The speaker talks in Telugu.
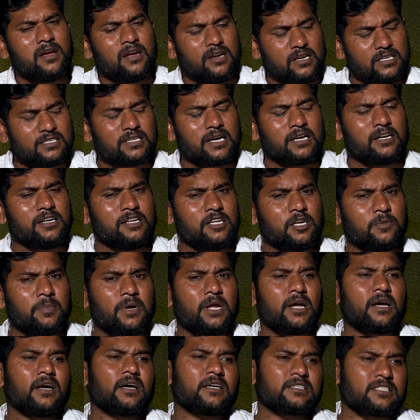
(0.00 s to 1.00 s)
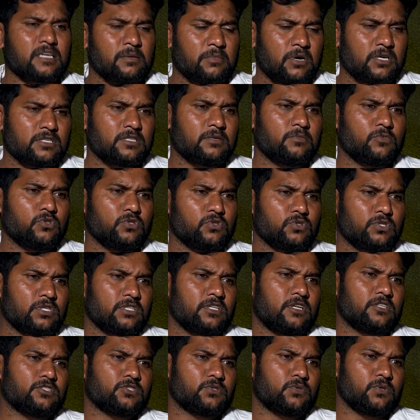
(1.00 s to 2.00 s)
నిజాన్ని నిర్భయంగా సమాజం
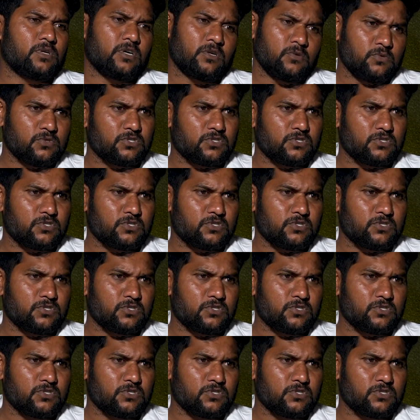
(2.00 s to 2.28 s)
ముందుంచదలుచుకున్నాను